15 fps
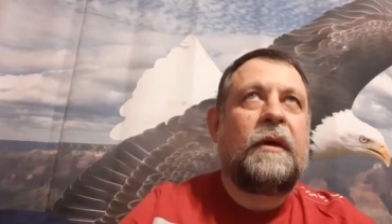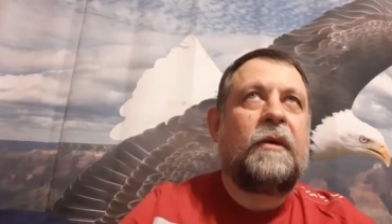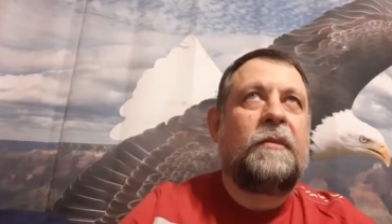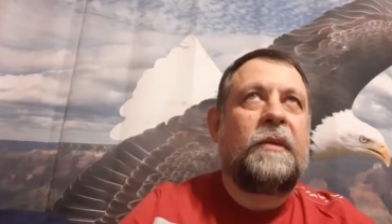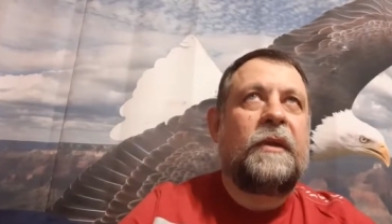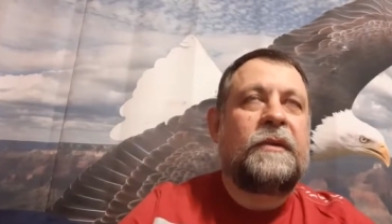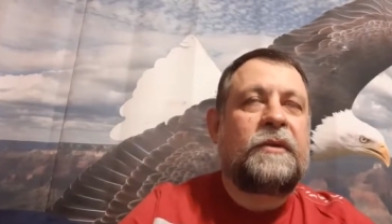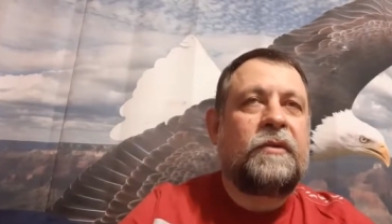У
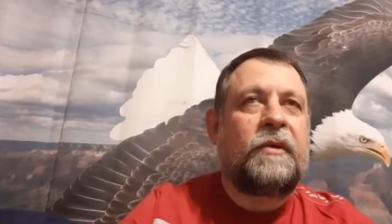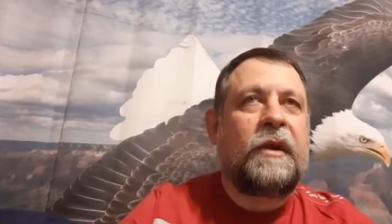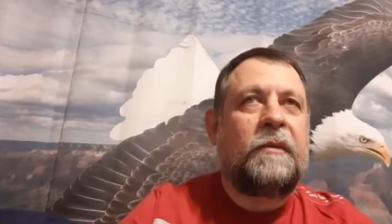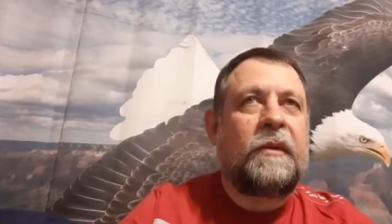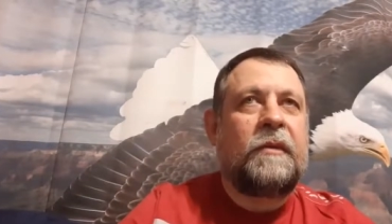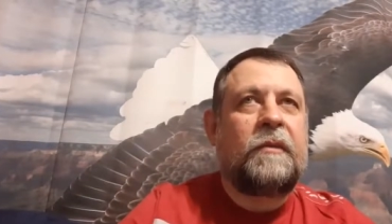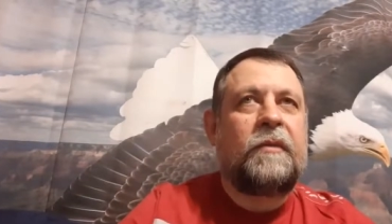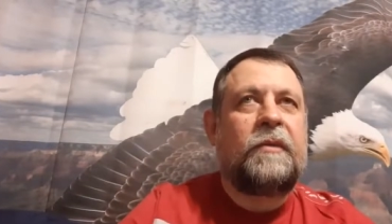меня все
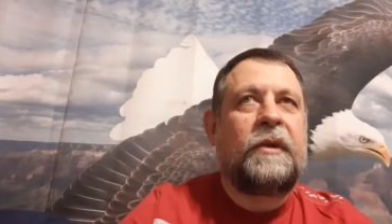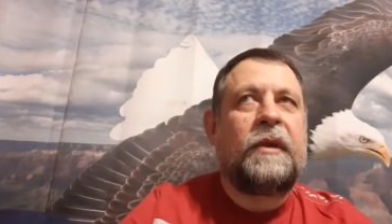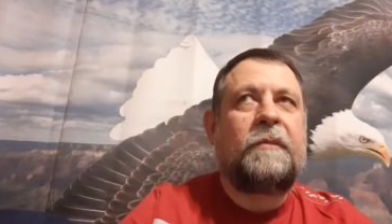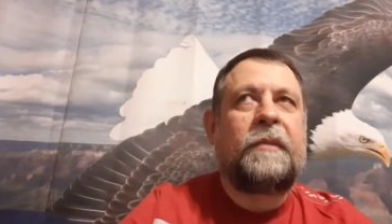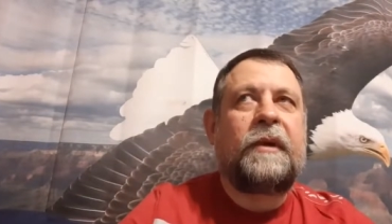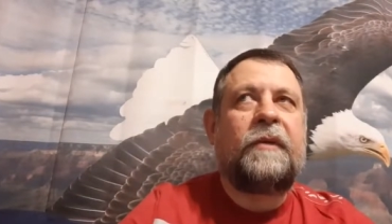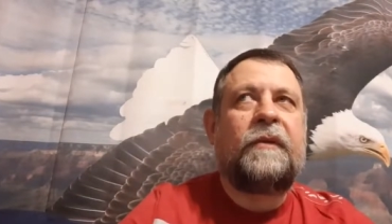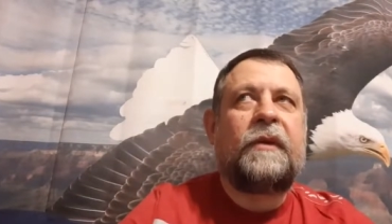время, у меня
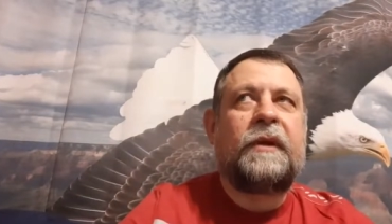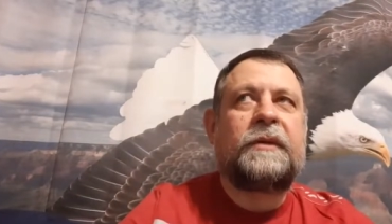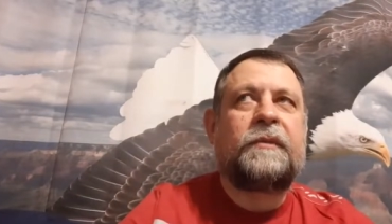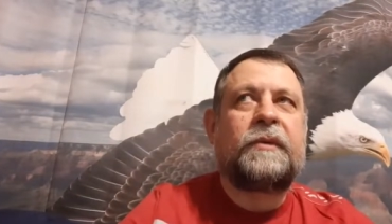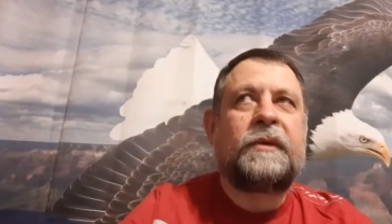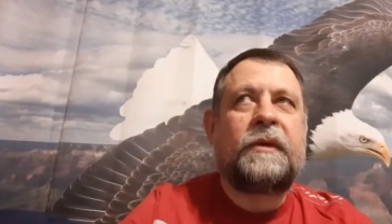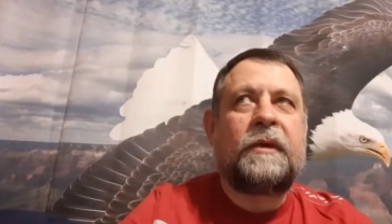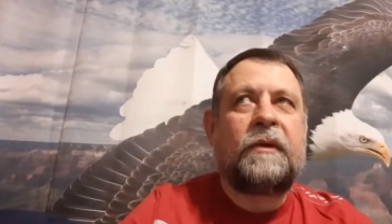появилось
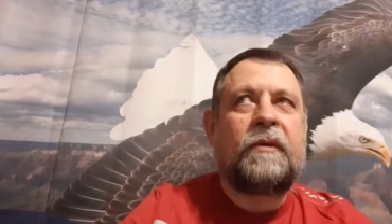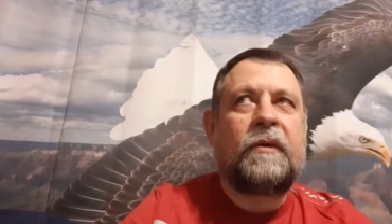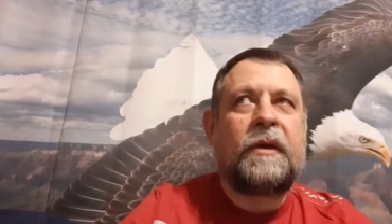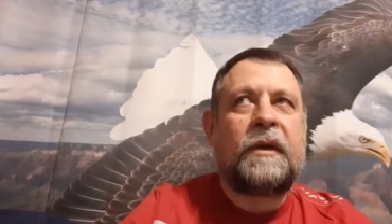после того,